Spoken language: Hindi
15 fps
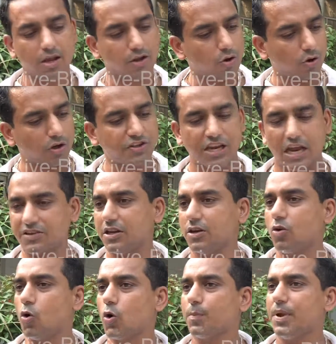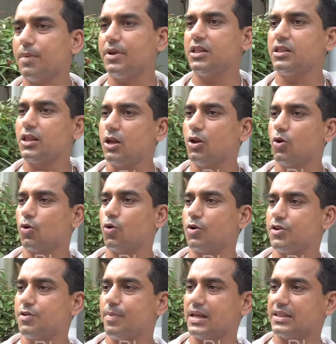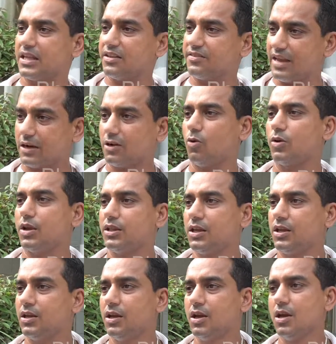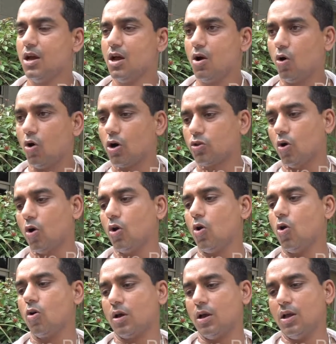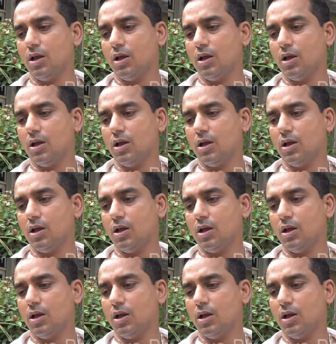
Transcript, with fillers: क्योंकि सेशन कोर्ट में भी इन तीन लोगों की जमानतें रिजेक्ट हो गई थी और दो लोग